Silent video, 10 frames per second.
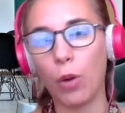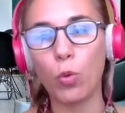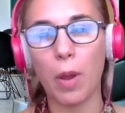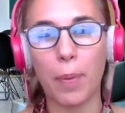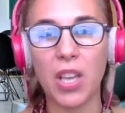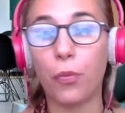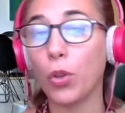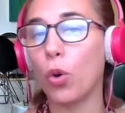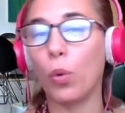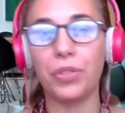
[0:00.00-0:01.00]
alguna especie
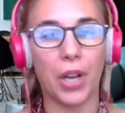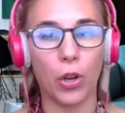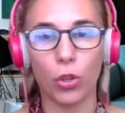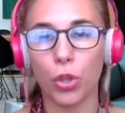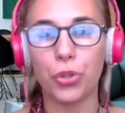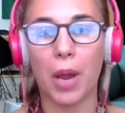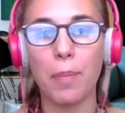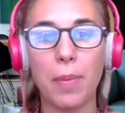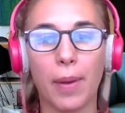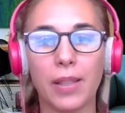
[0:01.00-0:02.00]
de fondo o entre
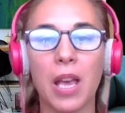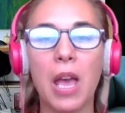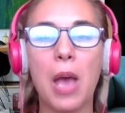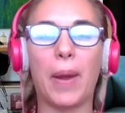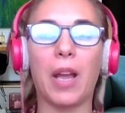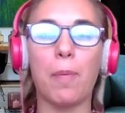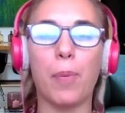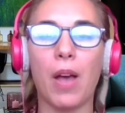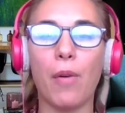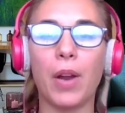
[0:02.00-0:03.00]
nosotras mismas para que
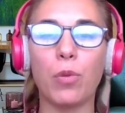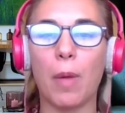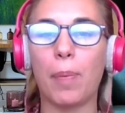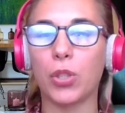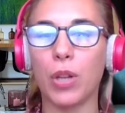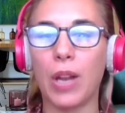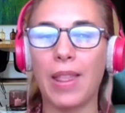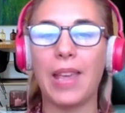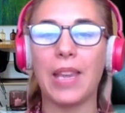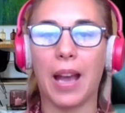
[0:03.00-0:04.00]
pueda haber una
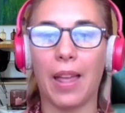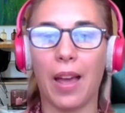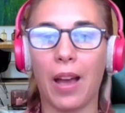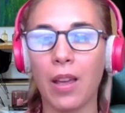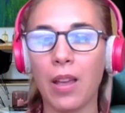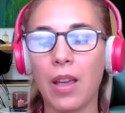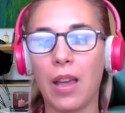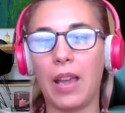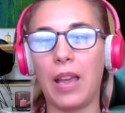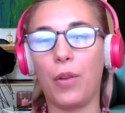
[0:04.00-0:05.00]
persona dedicada
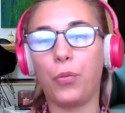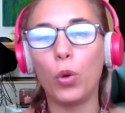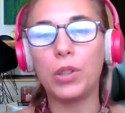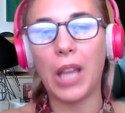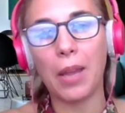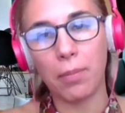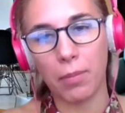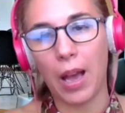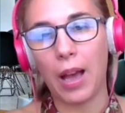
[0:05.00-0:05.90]
eh, full time